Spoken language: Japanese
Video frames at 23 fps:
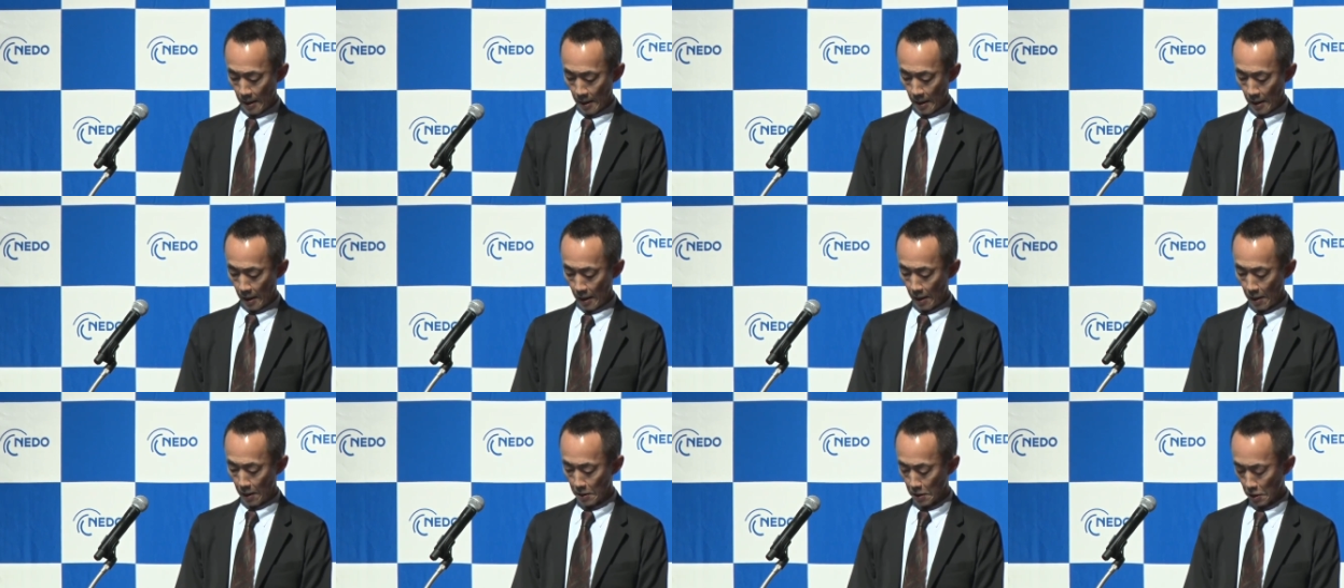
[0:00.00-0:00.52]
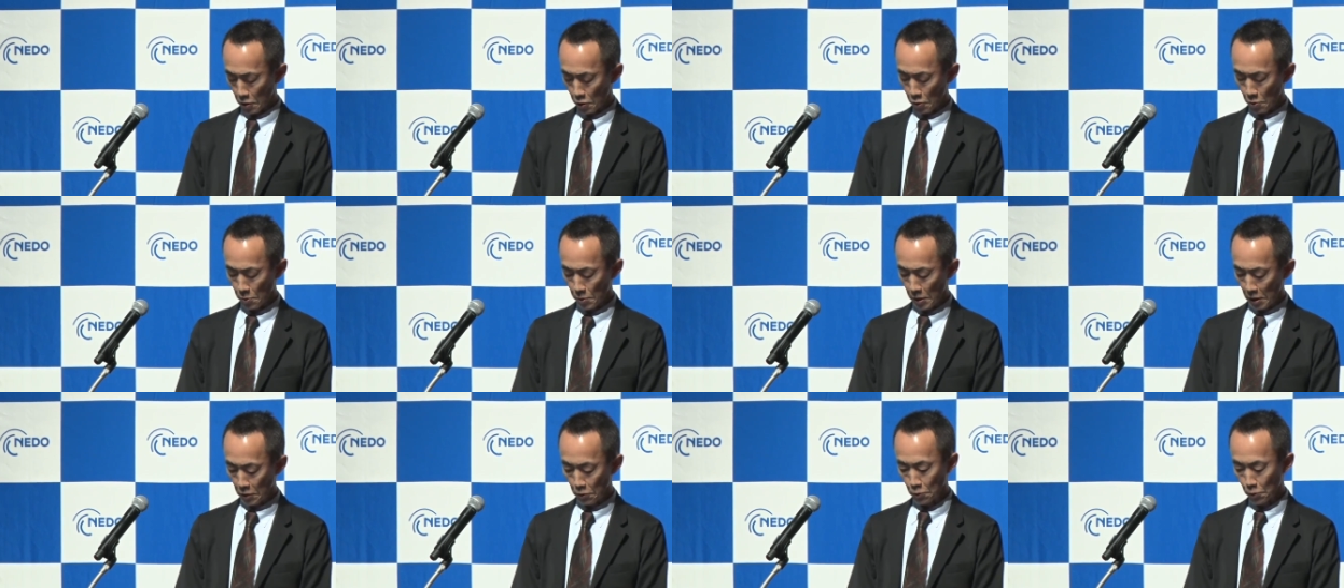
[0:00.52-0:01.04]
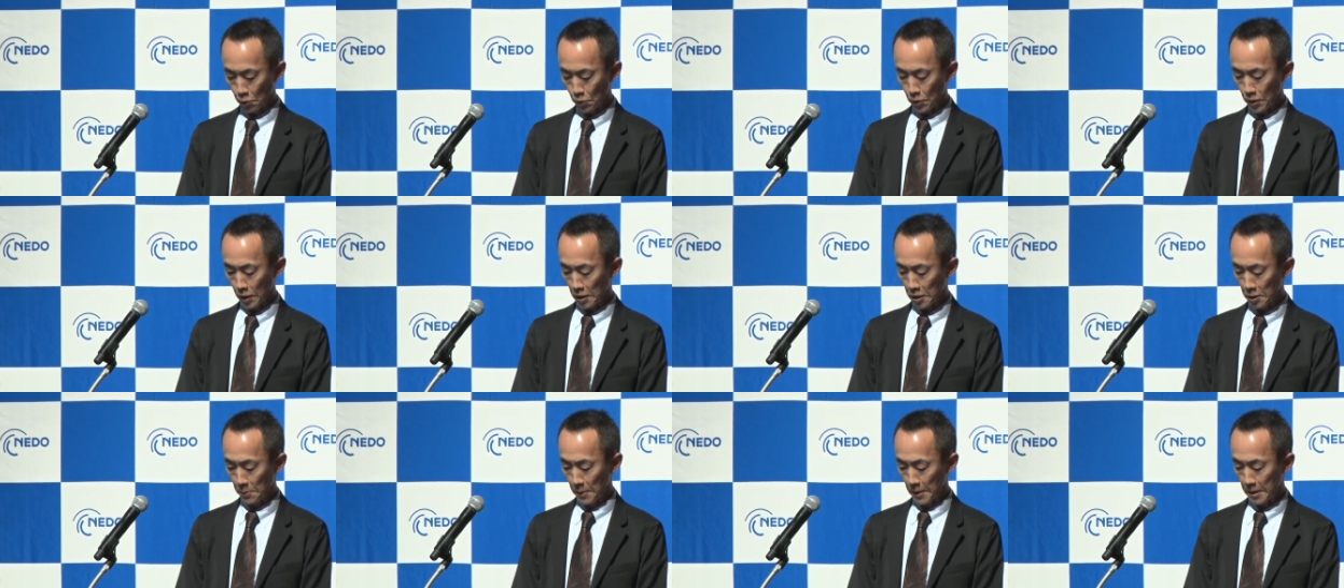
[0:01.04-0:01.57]
私どもネドといた
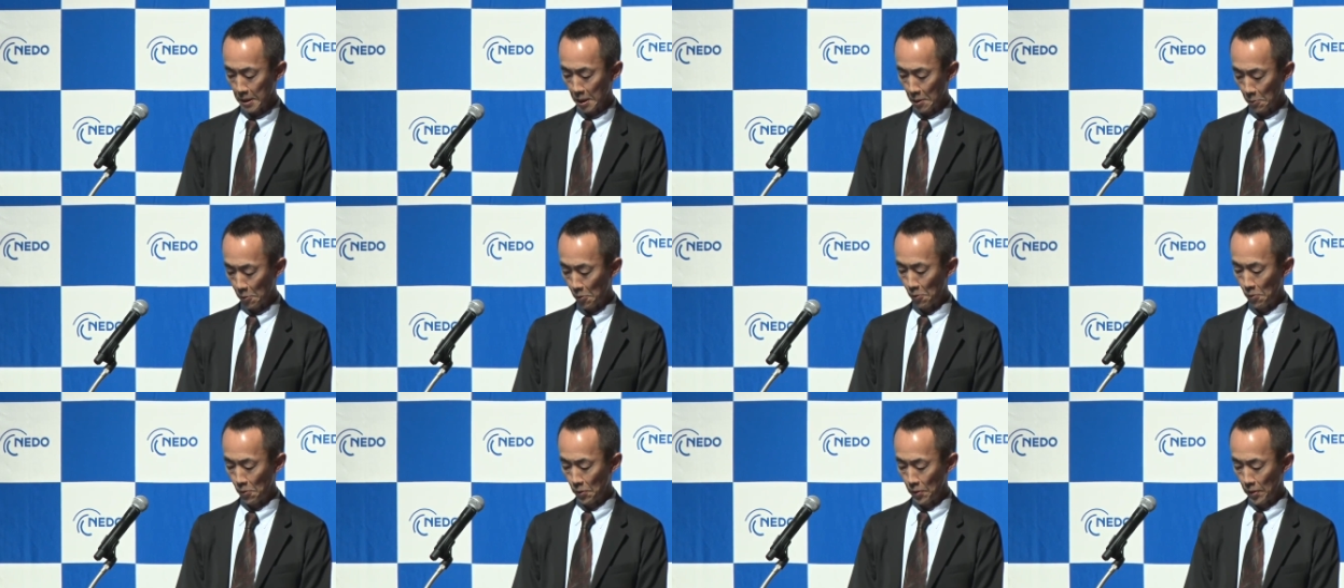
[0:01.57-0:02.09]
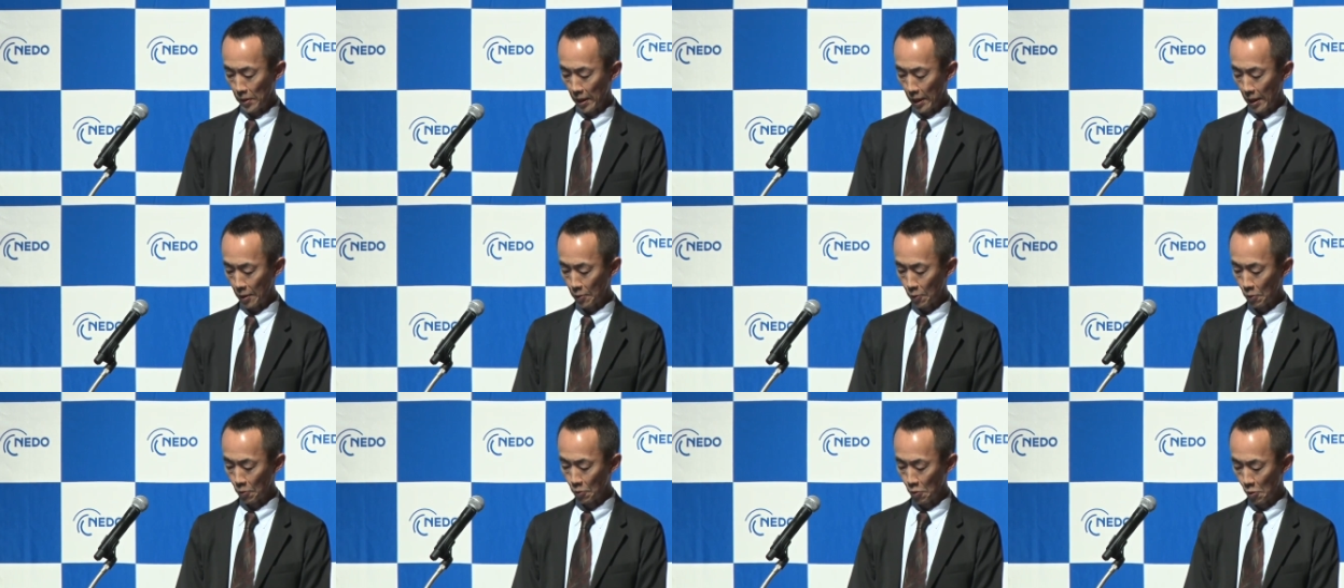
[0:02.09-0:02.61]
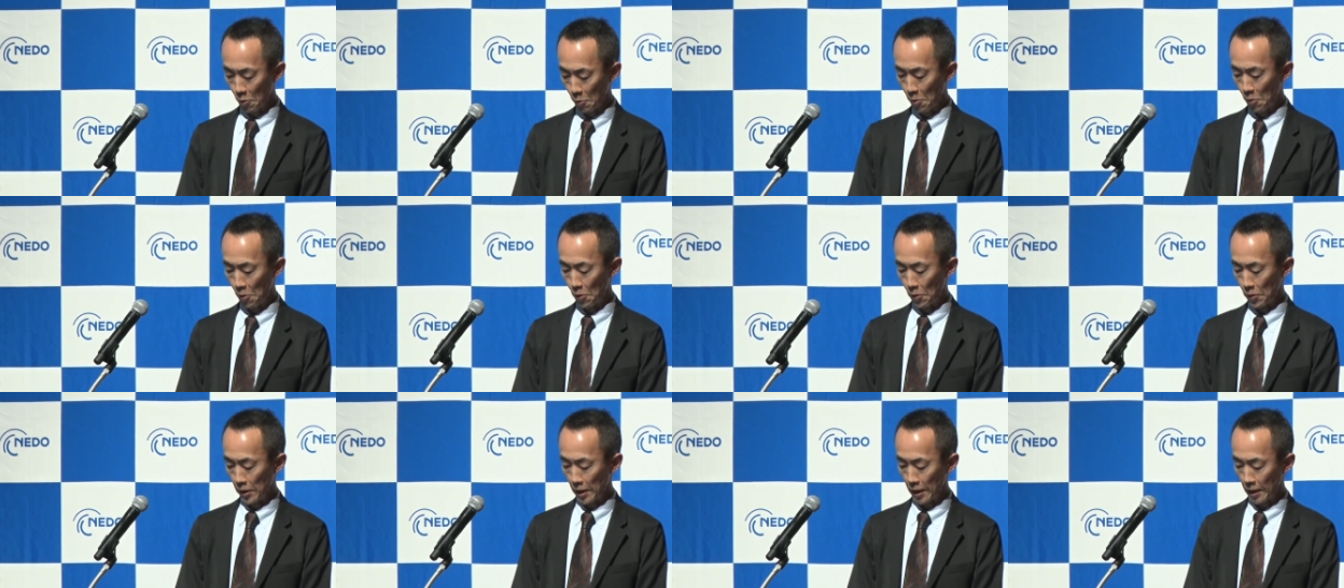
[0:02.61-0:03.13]
しましても、今後
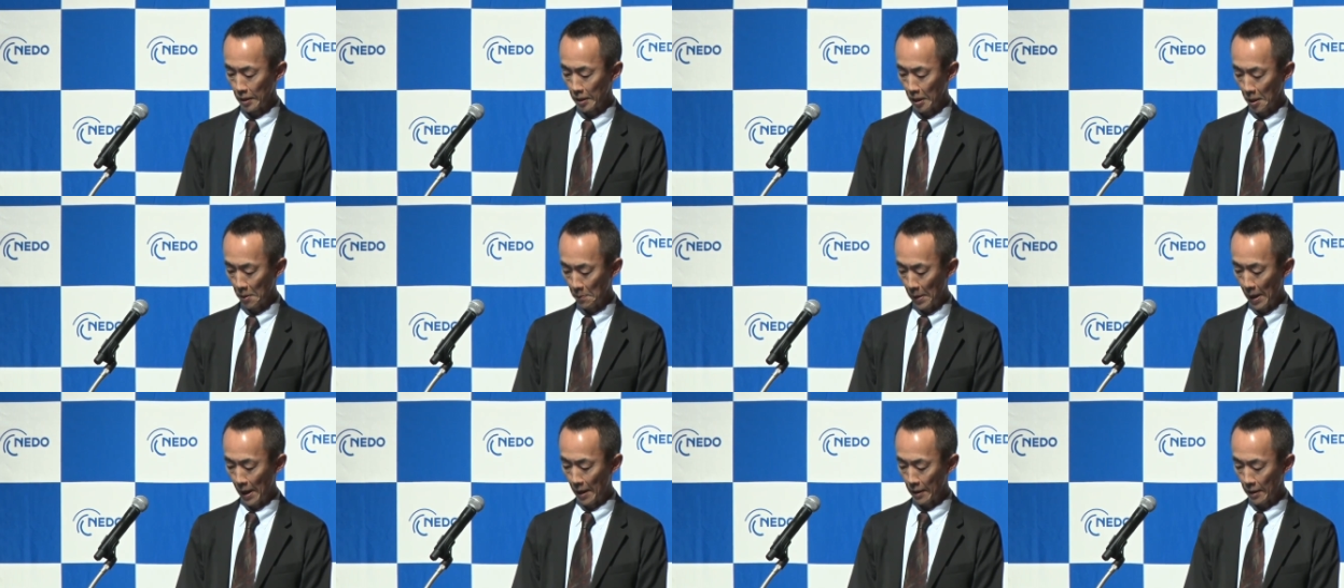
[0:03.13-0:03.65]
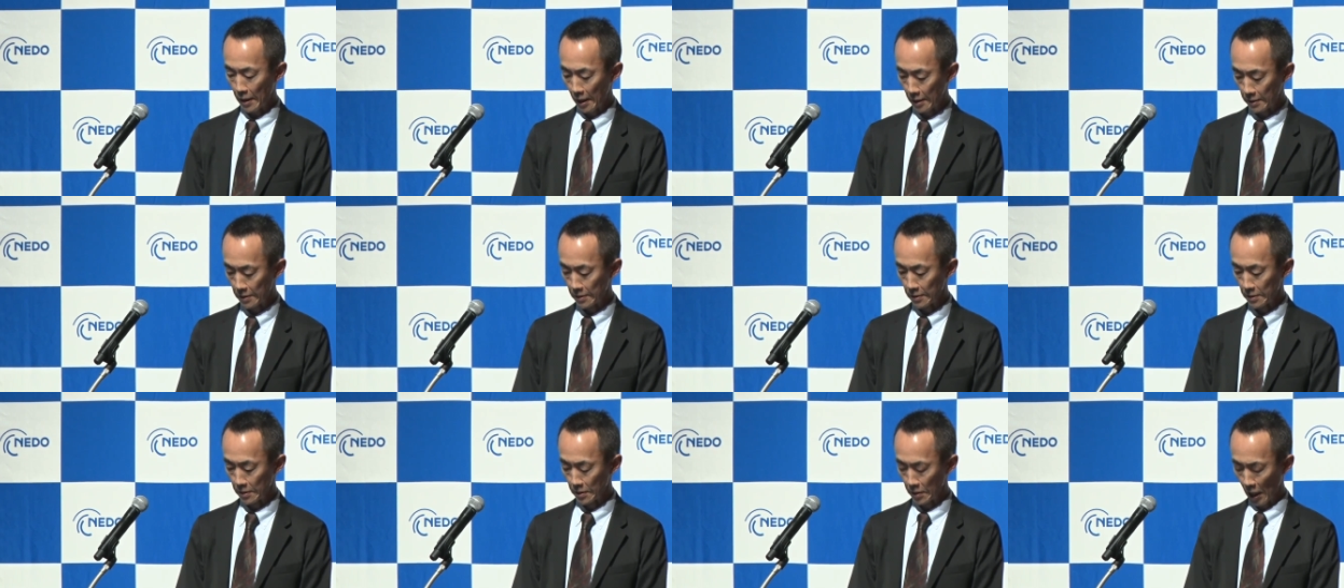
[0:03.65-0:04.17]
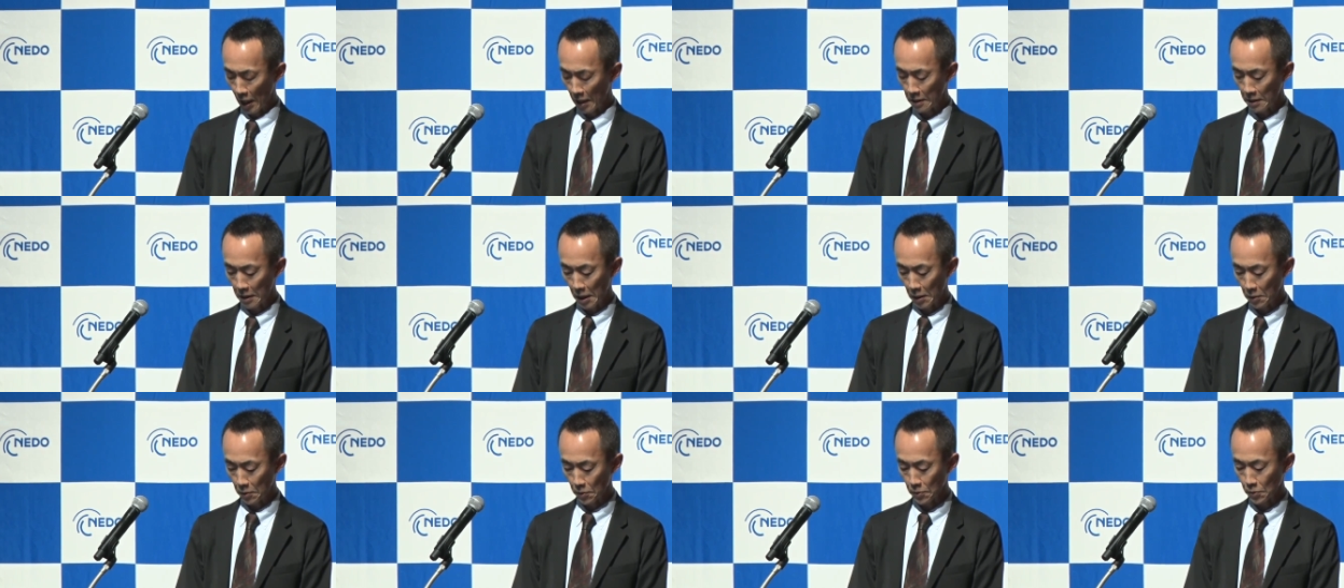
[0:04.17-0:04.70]
もテーマ間連
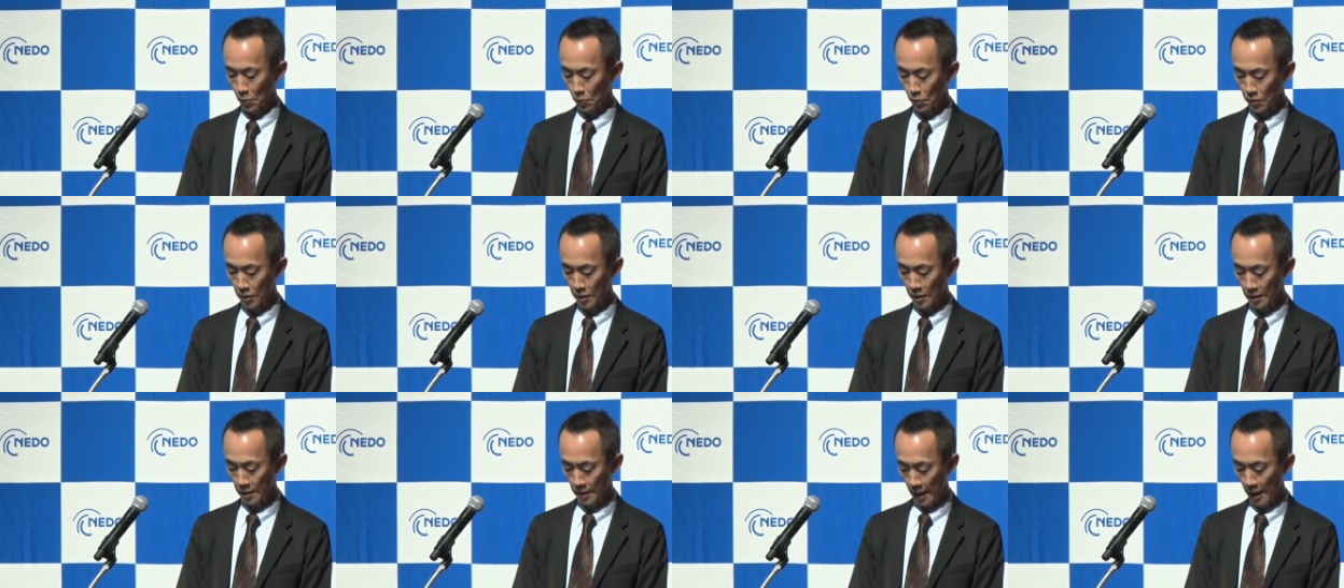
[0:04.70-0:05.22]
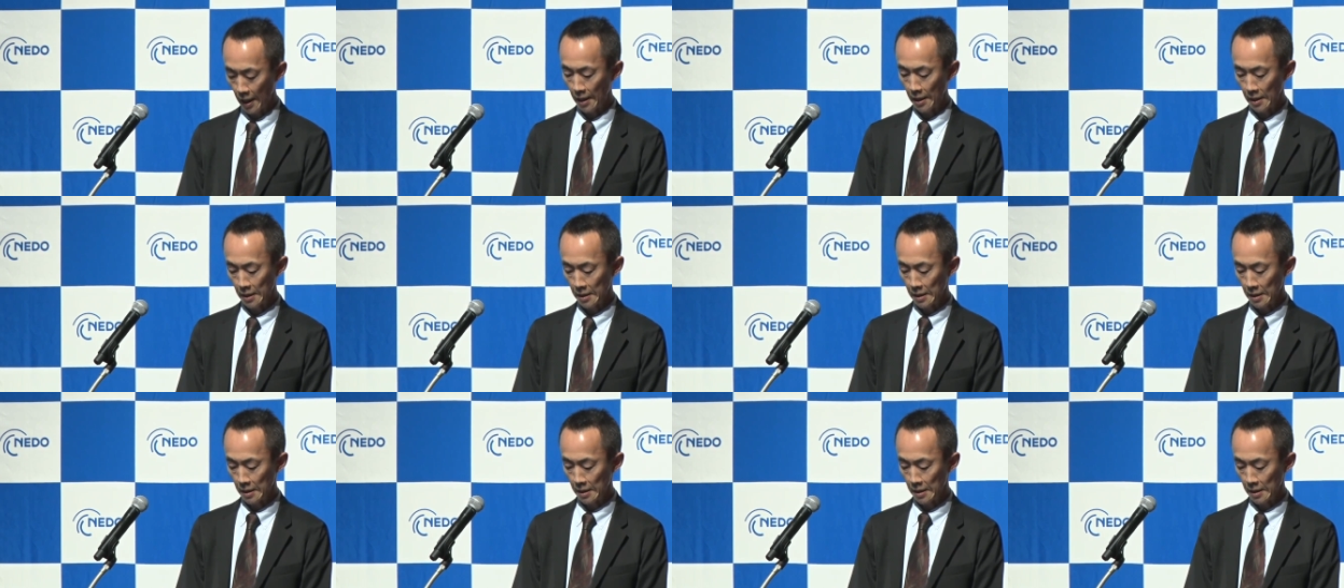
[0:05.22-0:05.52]
携の促進や、